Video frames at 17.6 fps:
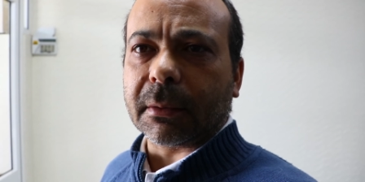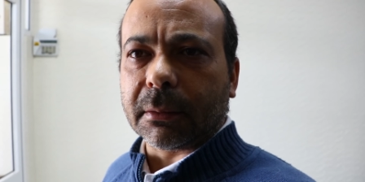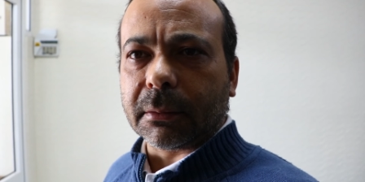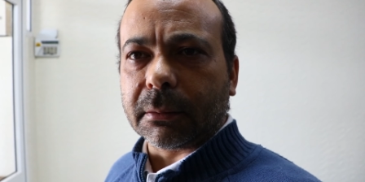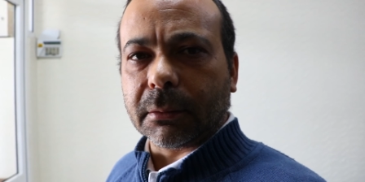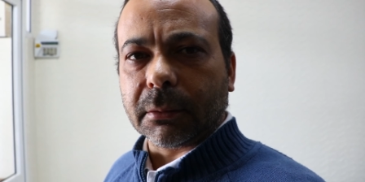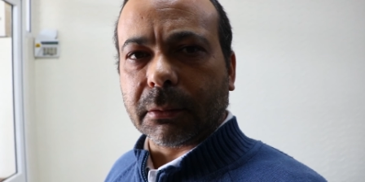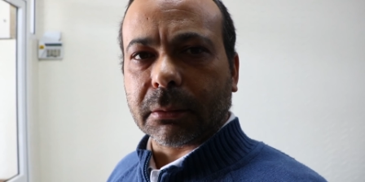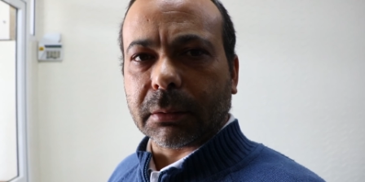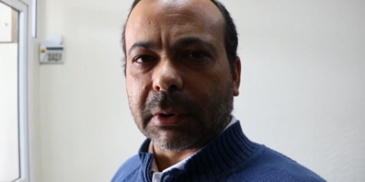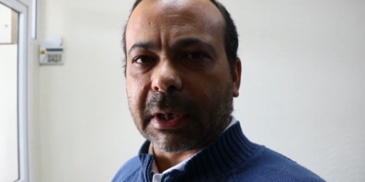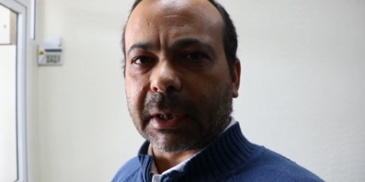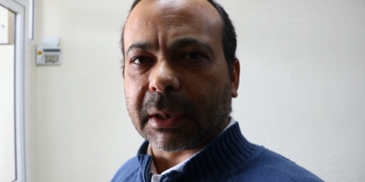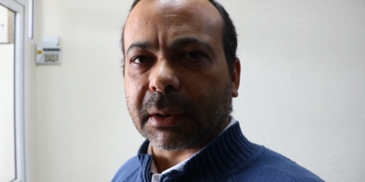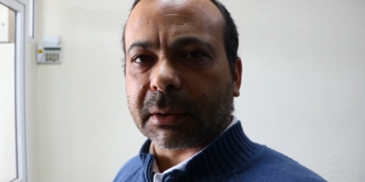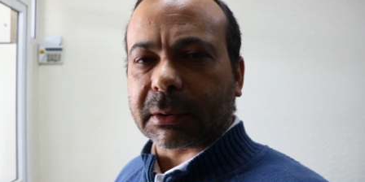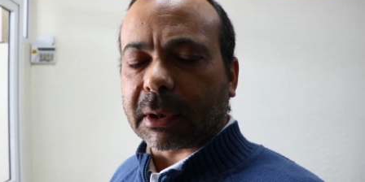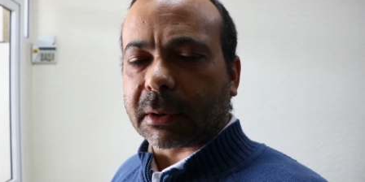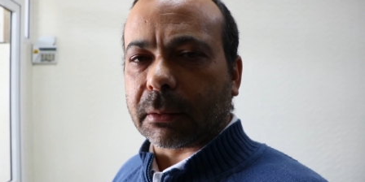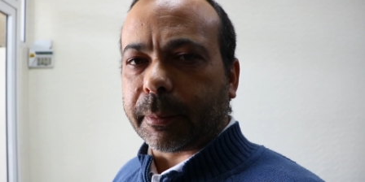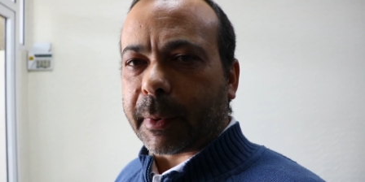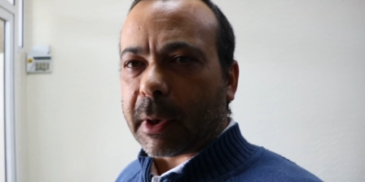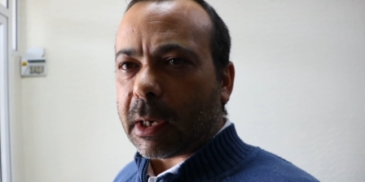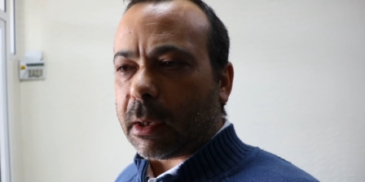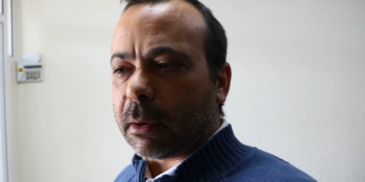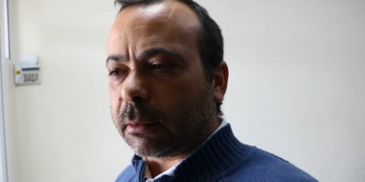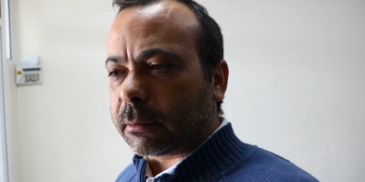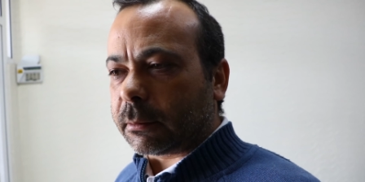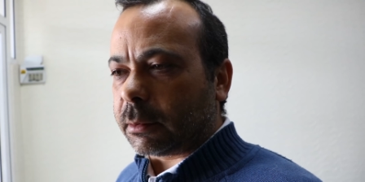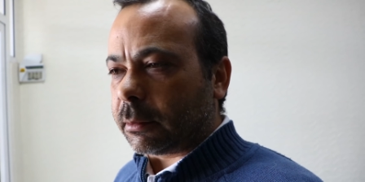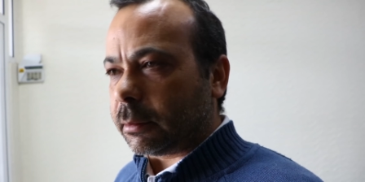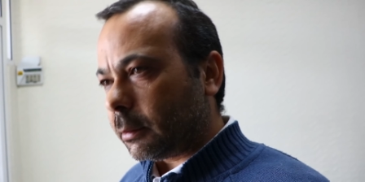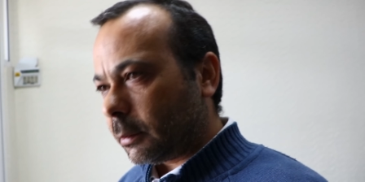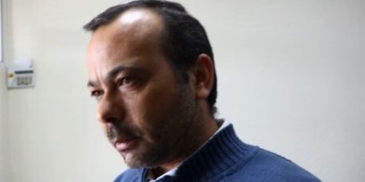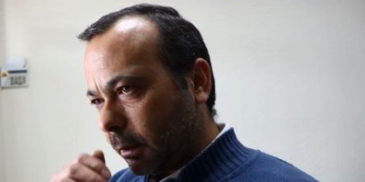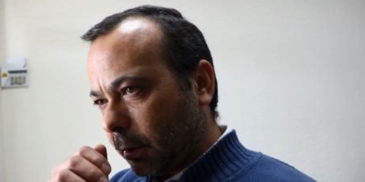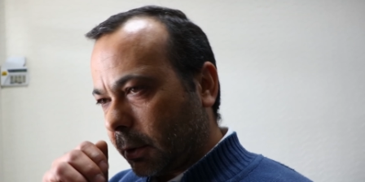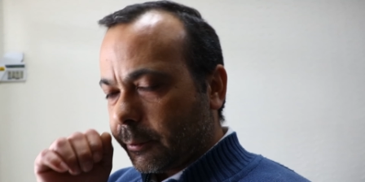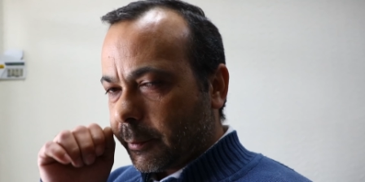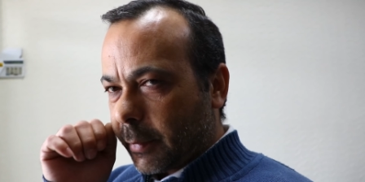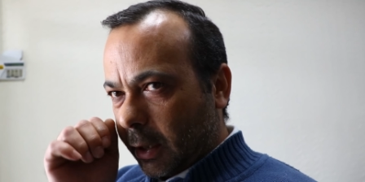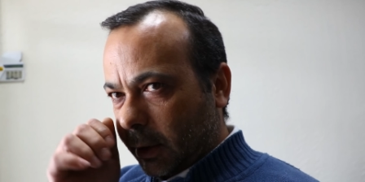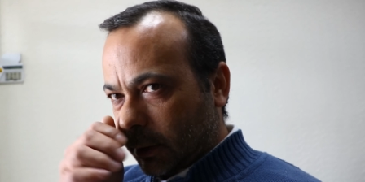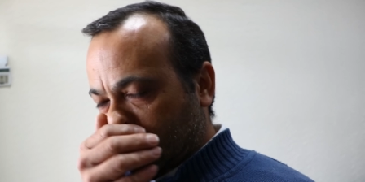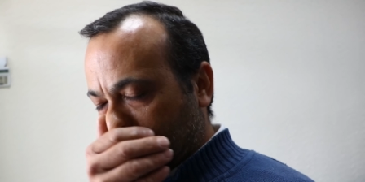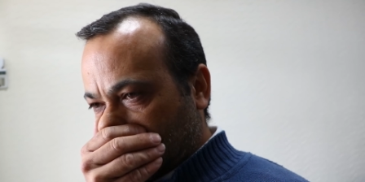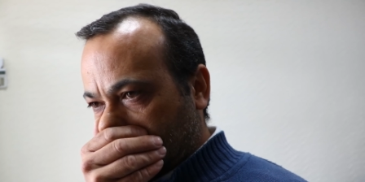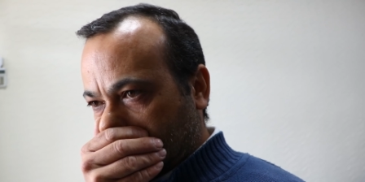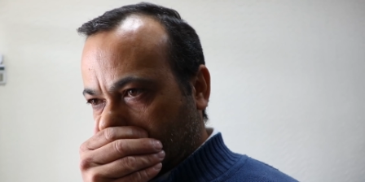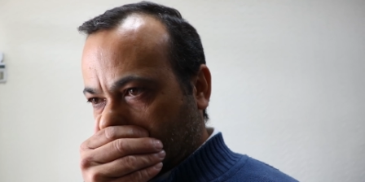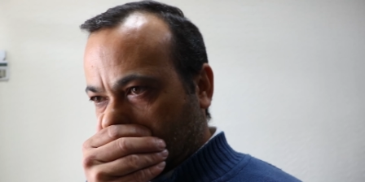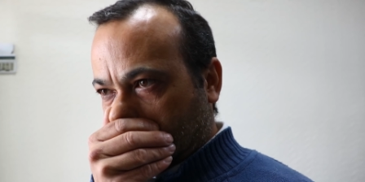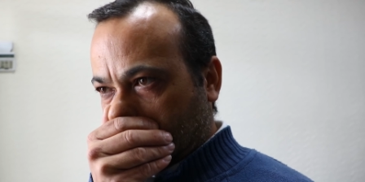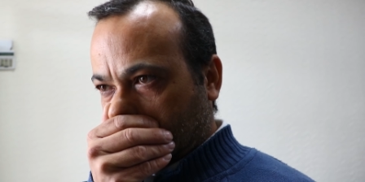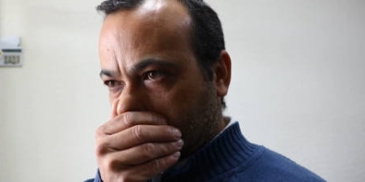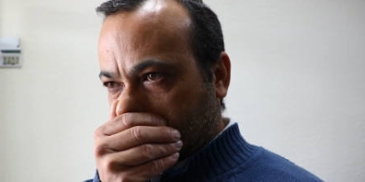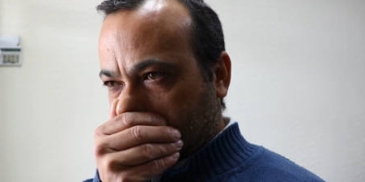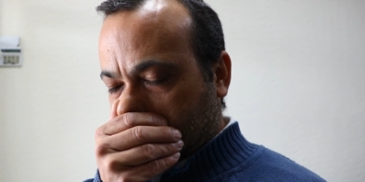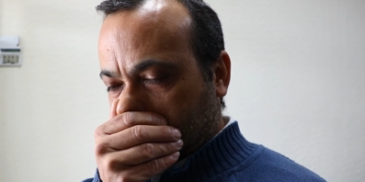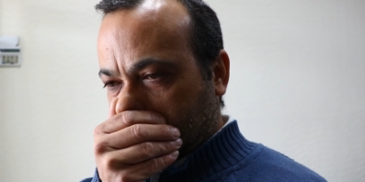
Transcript: com o colega que está no palco e começa oh,